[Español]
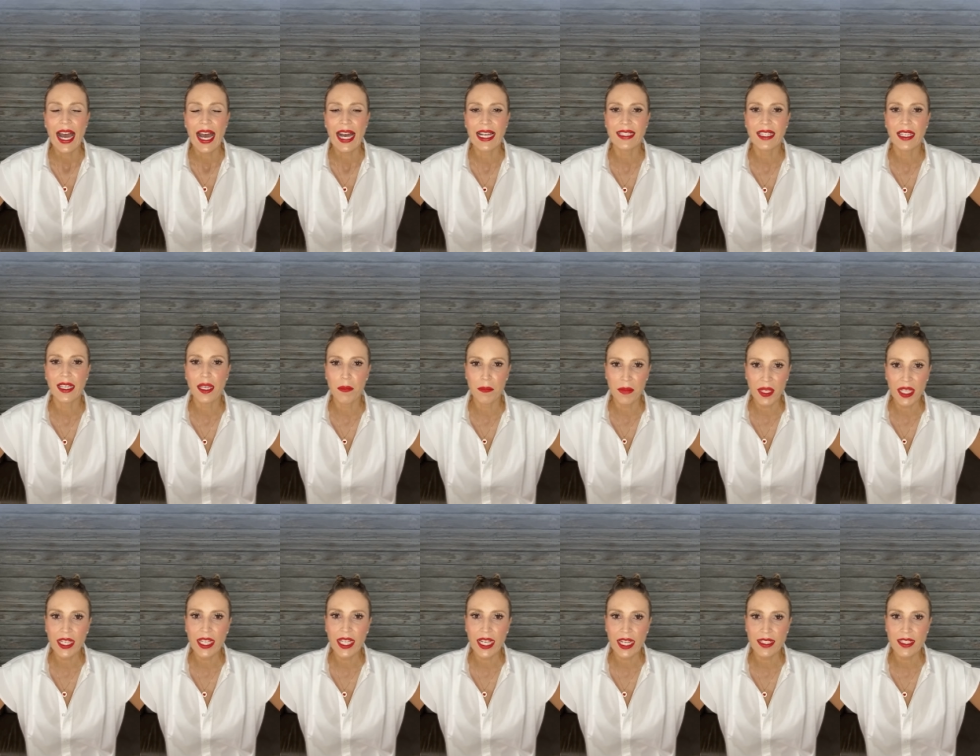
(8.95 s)
así que
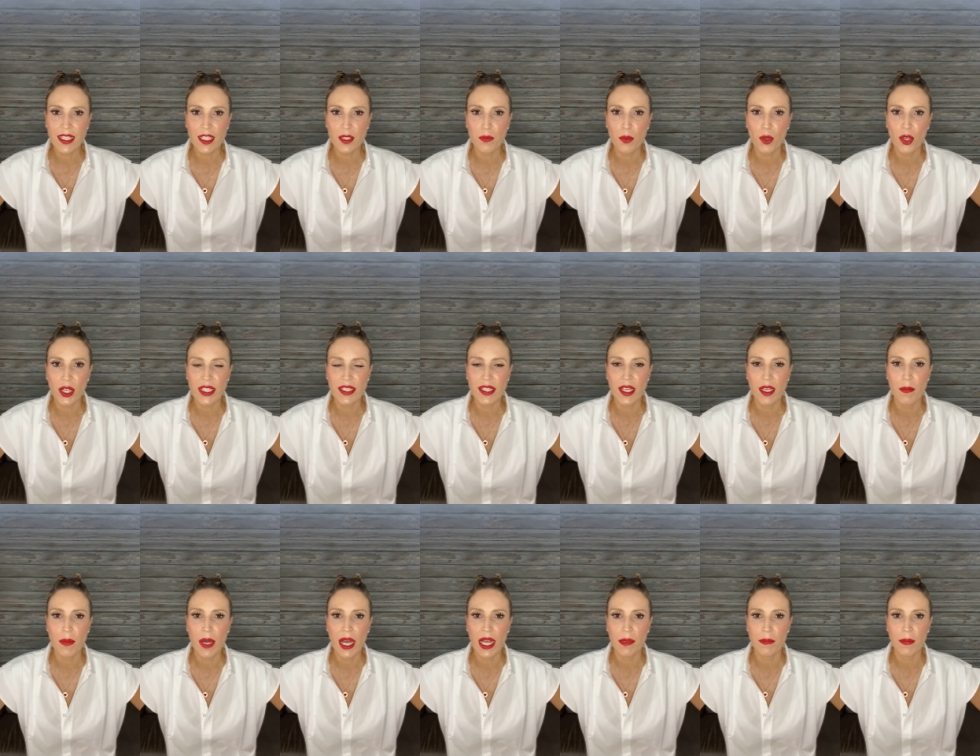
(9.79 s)
mil gracias por
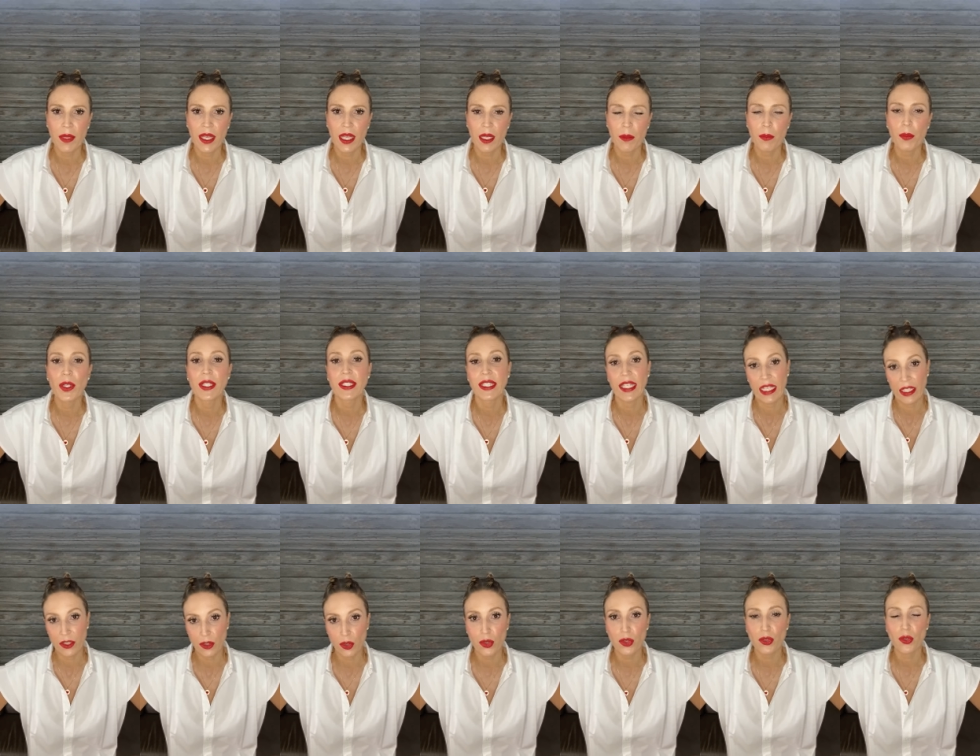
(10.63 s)
reservarme pues
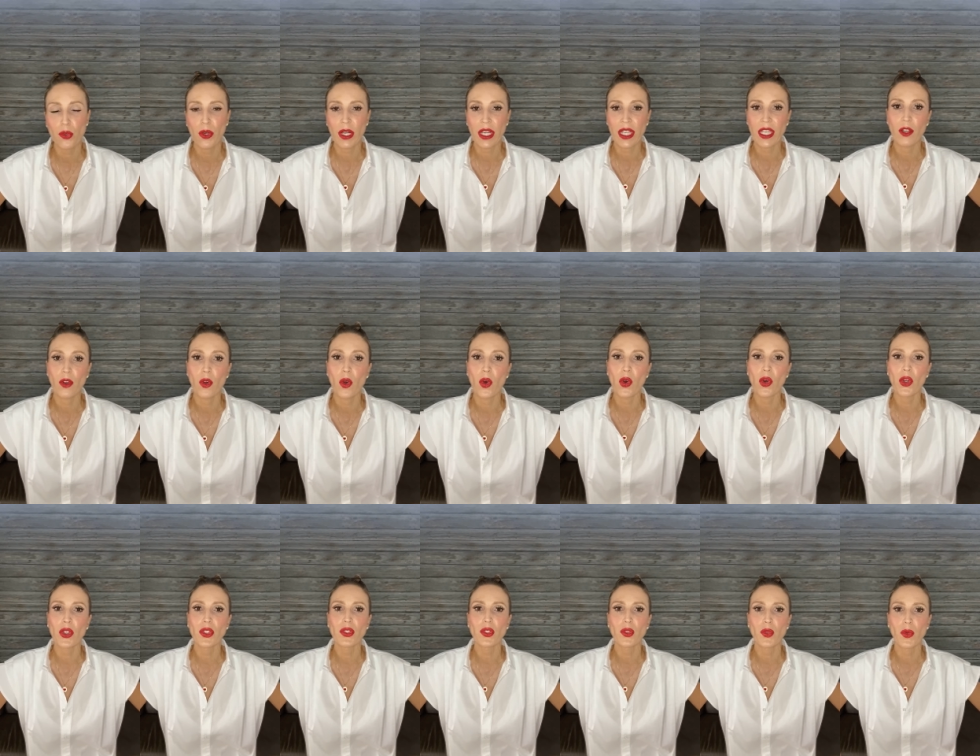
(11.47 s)
eso, su
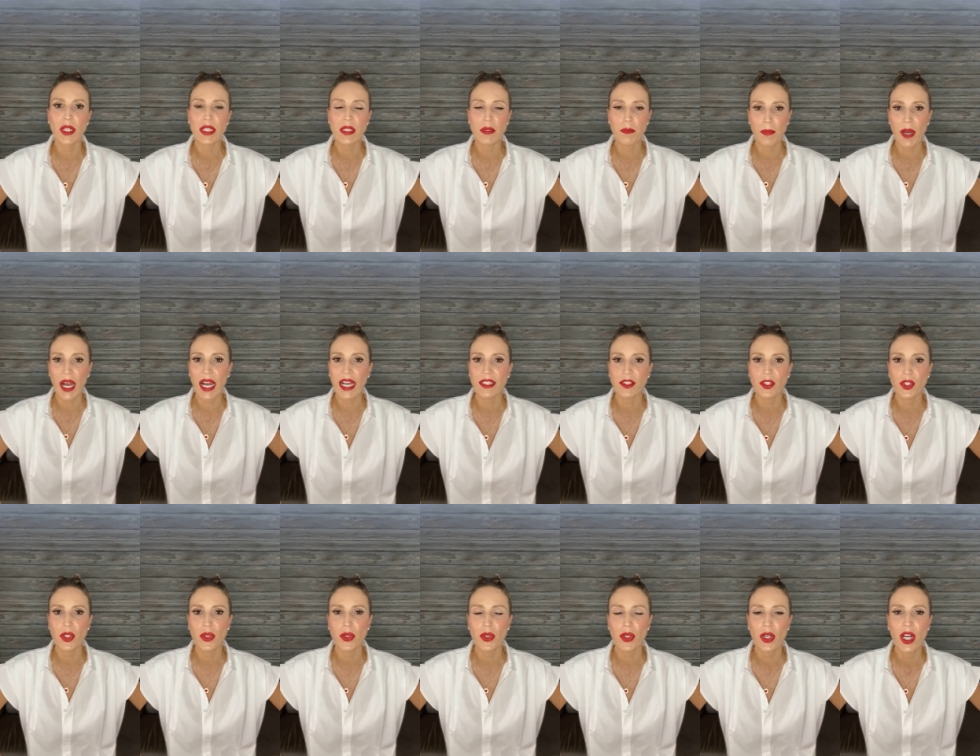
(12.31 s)
rincón, su
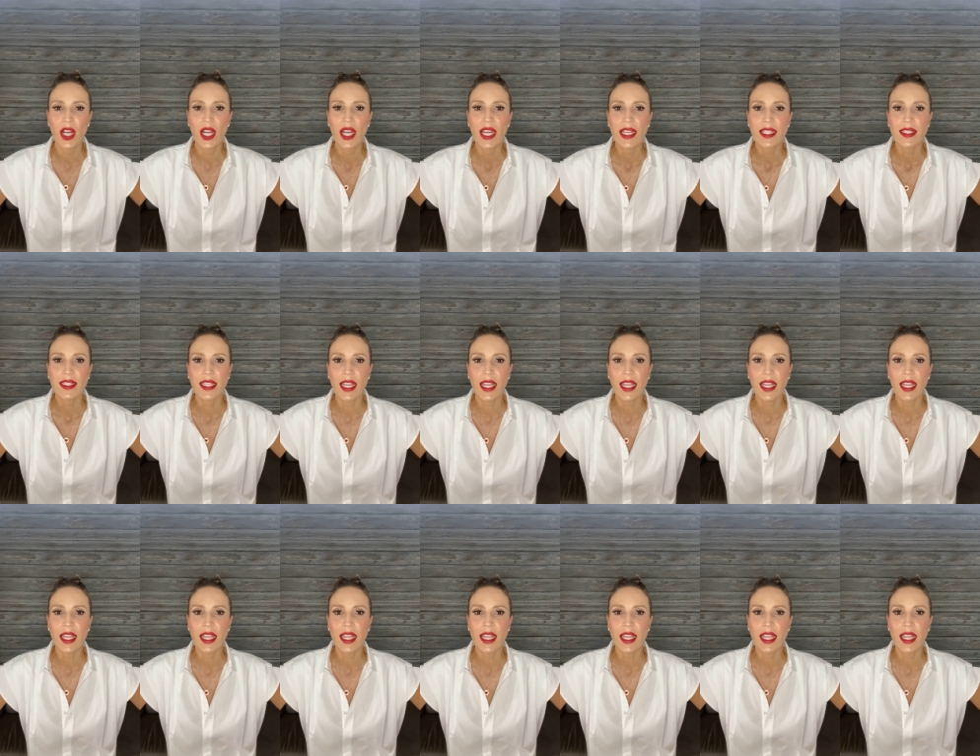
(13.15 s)
espacio,